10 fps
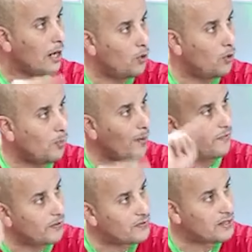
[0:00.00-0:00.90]
ملعوبه
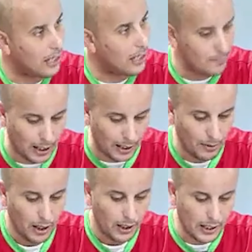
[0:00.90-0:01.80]
في نفس الملعب
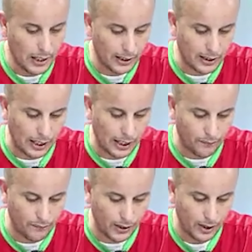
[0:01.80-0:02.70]
اللي غادا تلعب
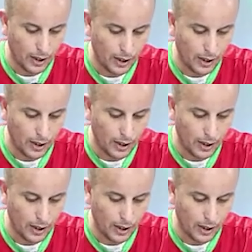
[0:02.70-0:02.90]
فيه